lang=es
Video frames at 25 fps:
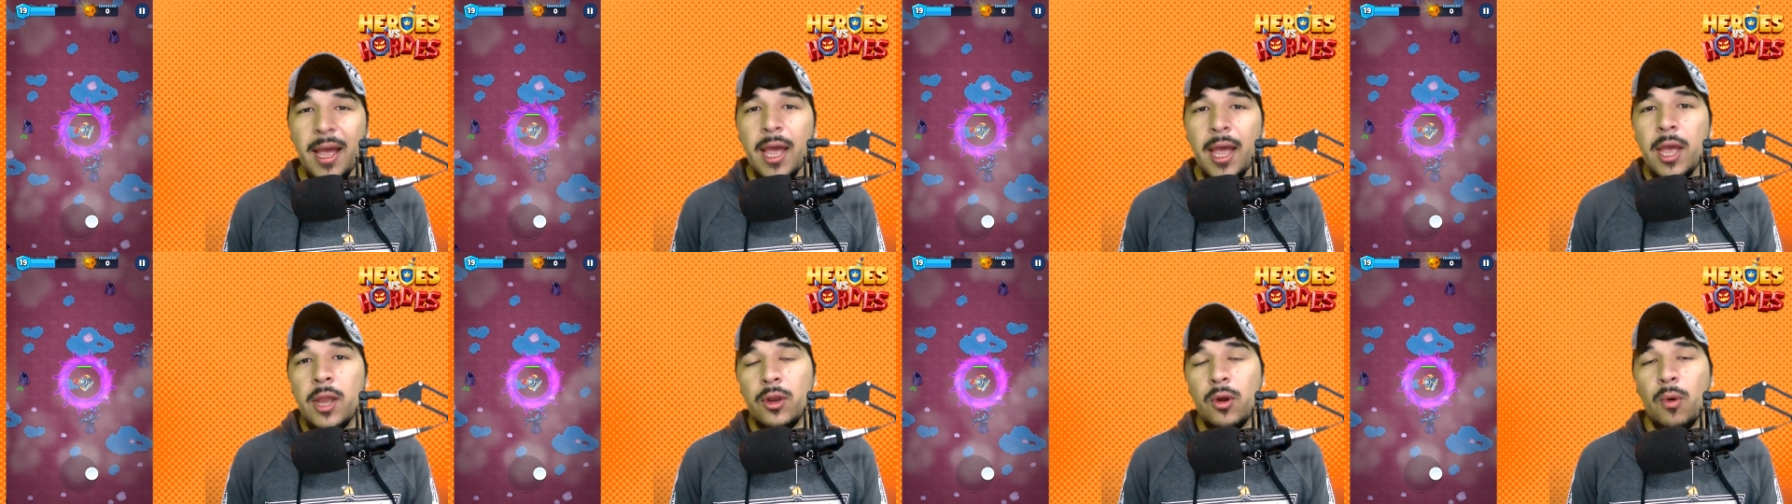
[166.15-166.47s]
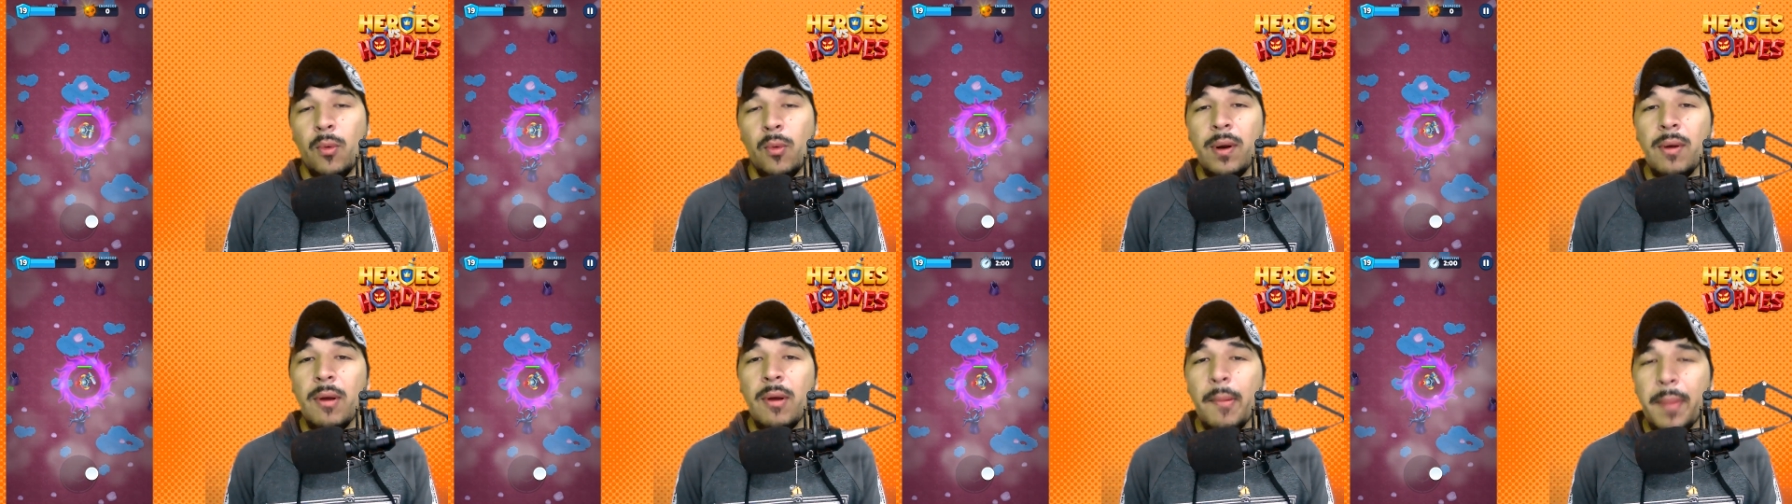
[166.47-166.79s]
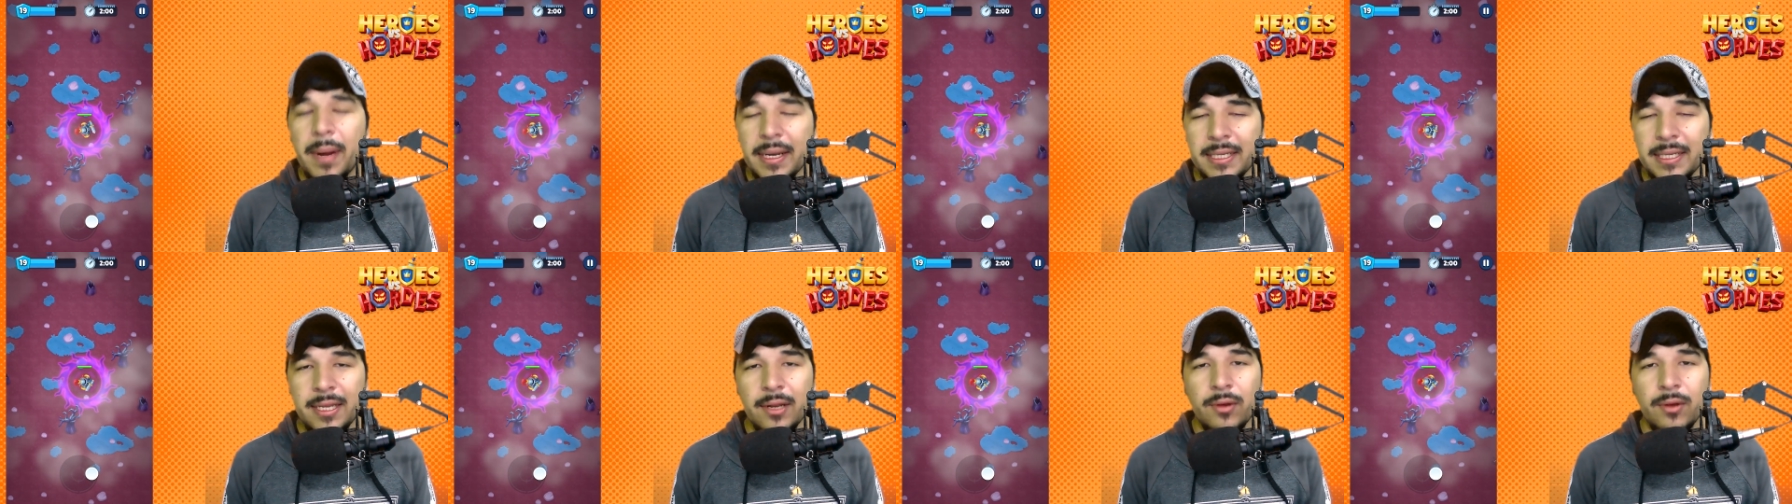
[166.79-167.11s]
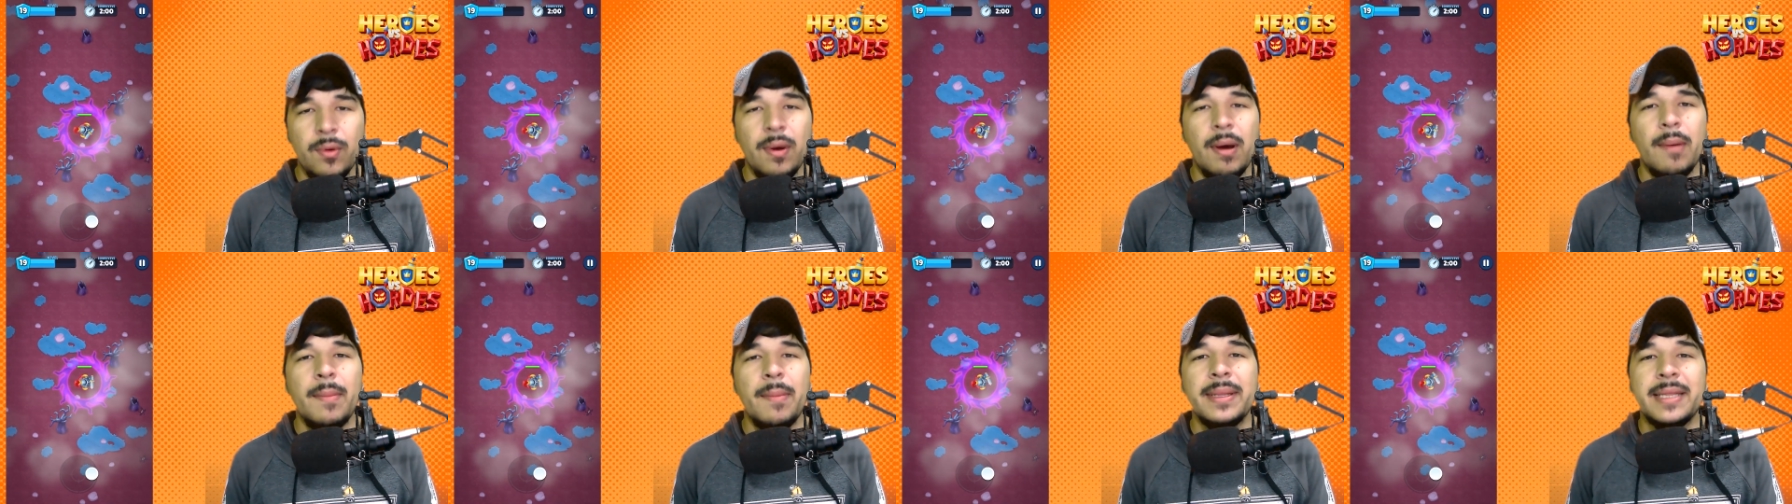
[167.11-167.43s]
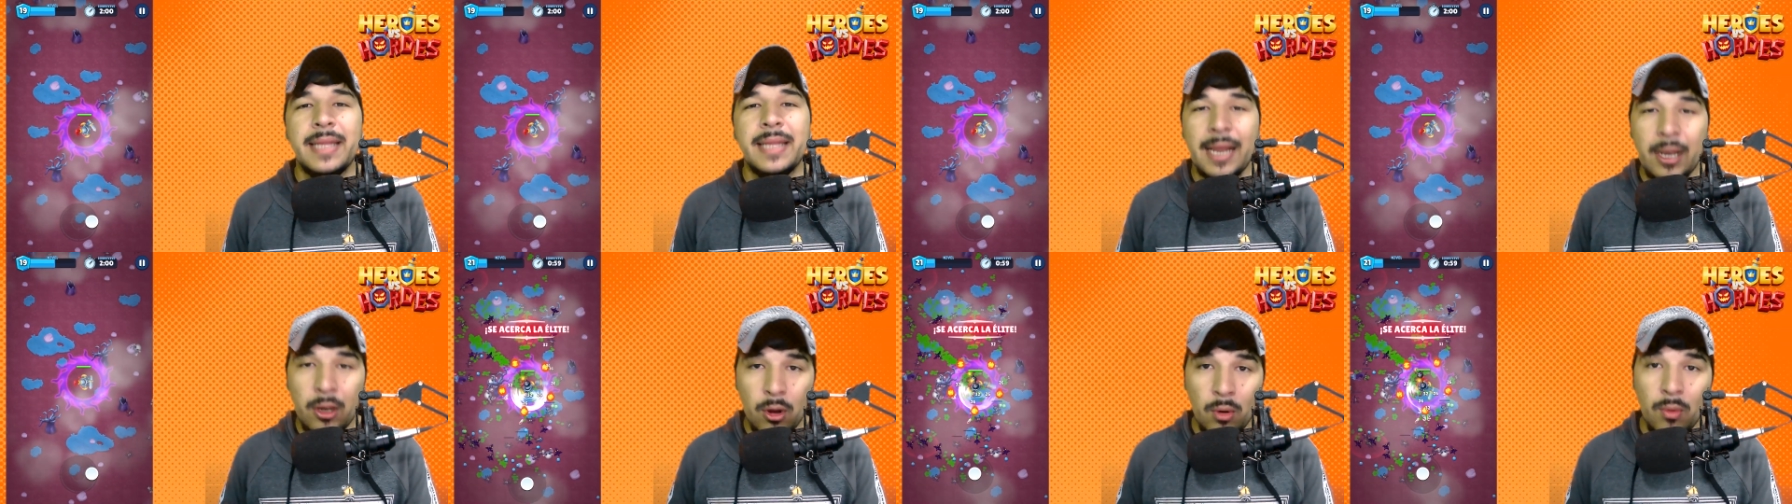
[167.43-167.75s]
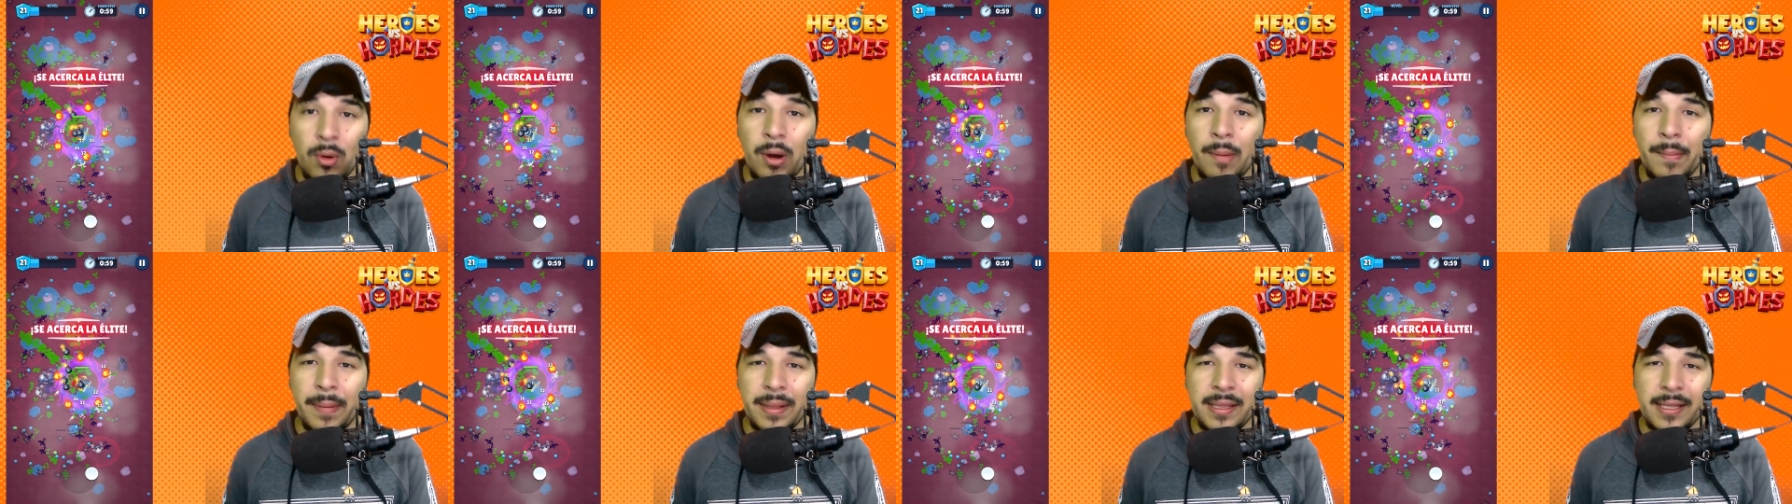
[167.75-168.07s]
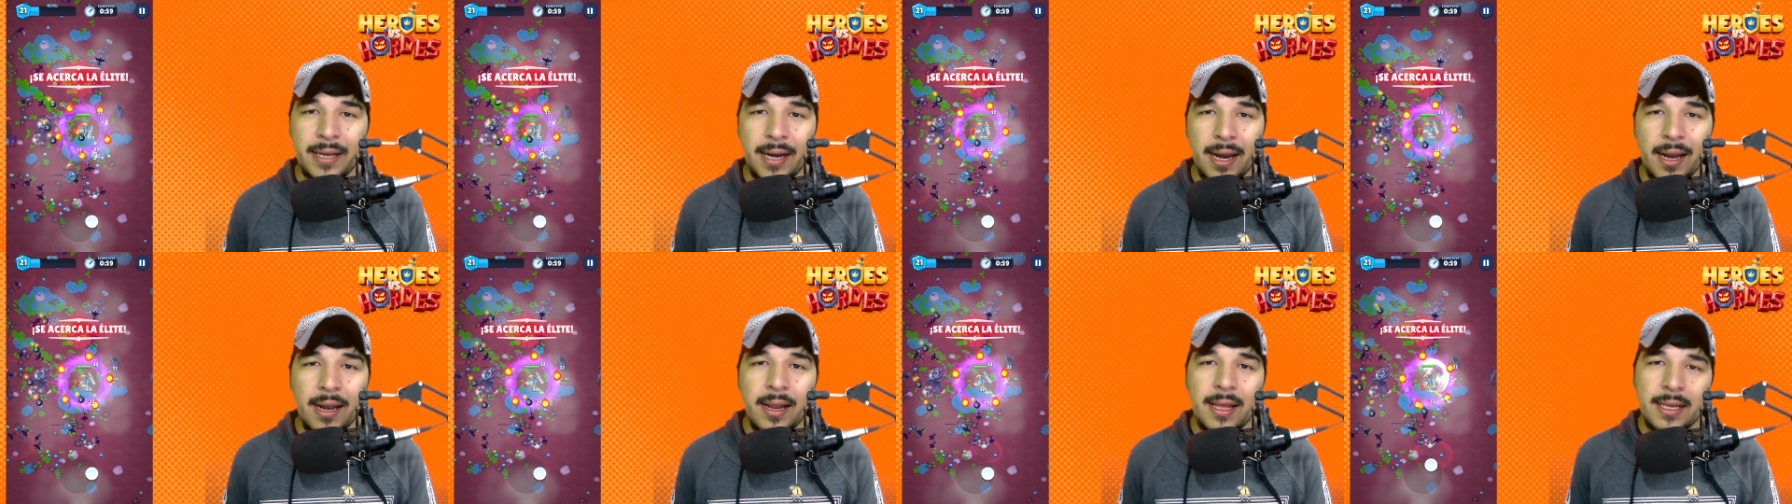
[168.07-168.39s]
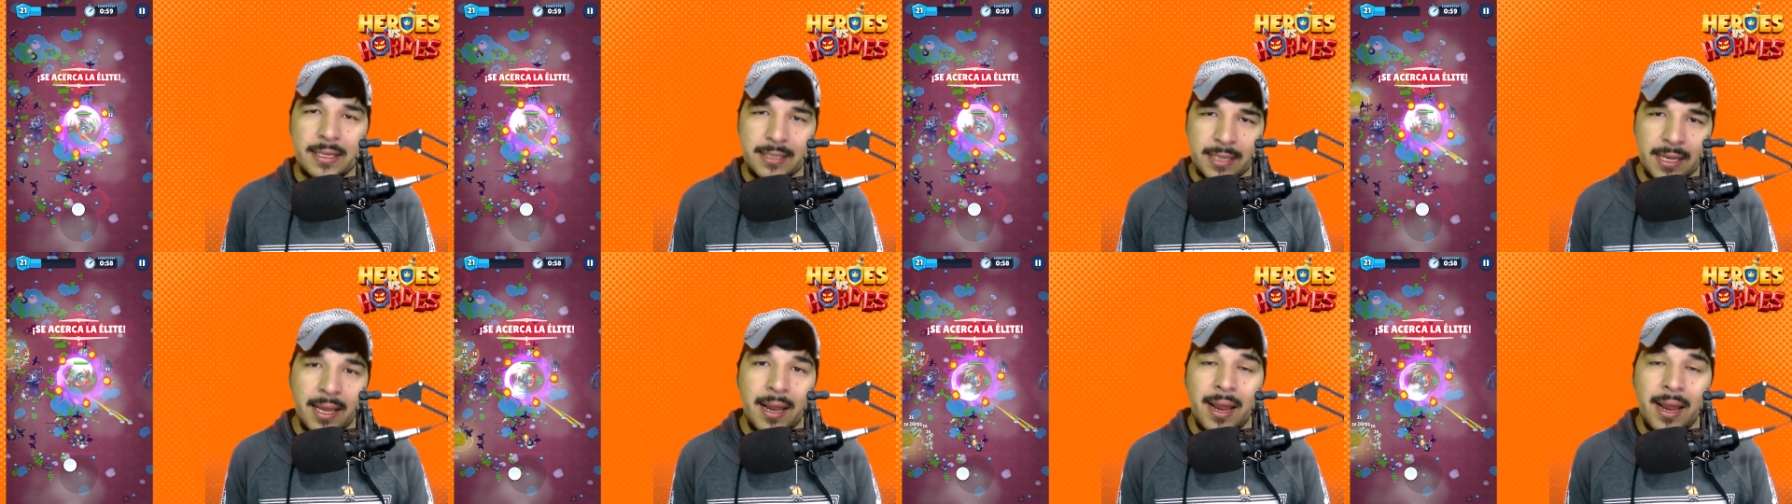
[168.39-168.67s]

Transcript: nos vuelve a aparecer nuevamente el lobo espectral, es decir,